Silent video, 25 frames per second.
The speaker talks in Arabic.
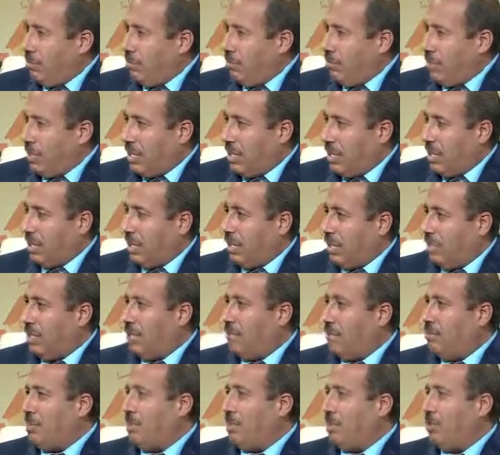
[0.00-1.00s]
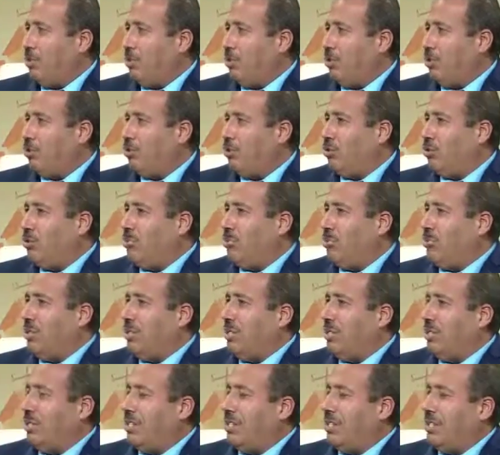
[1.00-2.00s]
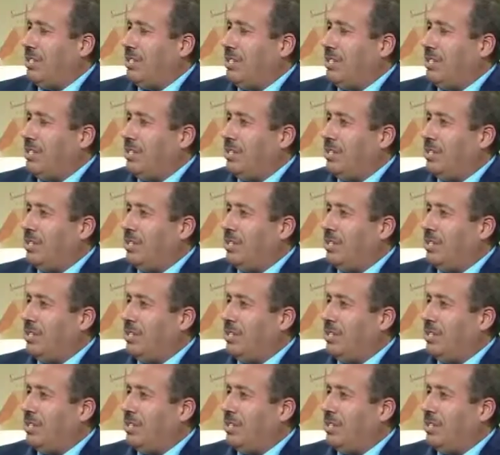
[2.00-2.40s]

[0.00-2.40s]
يعني قريبا عدتم من آه،